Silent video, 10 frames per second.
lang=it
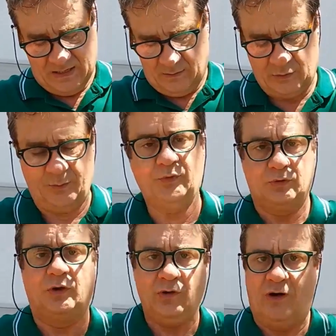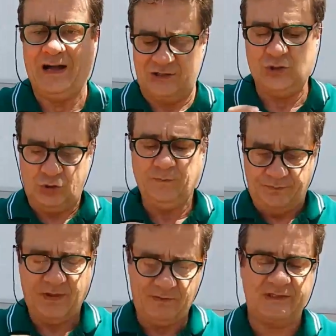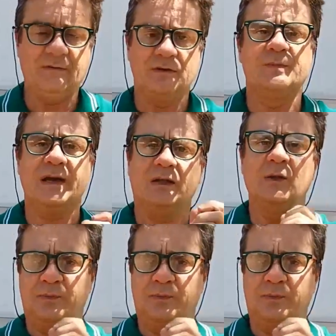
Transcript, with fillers: a questo punto lo agito e vi stavo spiegando